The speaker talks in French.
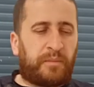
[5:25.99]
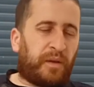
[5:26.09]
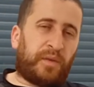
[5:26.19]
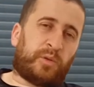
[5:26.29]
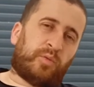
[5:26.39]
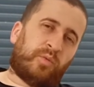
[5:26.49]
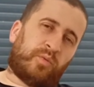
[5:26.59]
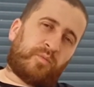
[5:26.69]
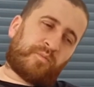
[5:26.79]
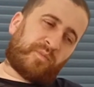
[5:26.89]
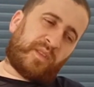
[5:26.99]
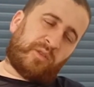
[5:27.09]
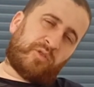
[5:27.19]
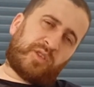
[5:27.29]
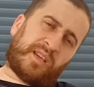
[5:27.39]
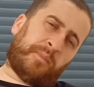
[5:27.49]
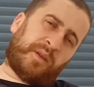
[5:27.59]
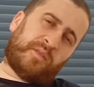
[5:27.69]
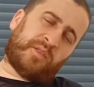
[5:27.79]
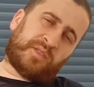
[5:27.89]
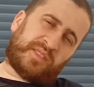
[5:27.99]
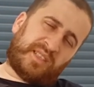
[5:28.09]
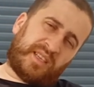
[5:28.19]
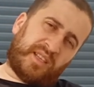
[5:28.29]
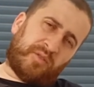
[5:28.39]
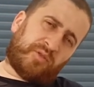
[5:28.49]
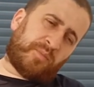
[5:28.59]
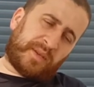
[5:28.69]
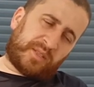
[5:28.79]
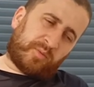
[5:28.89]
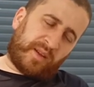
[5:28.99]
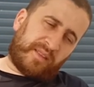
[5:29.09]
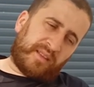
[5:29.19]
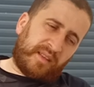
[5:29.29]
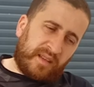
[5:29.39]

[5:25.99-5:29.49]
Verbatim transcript: Il m'a fait le tout, les deux jeux Game Boy Advance et le jeu PS1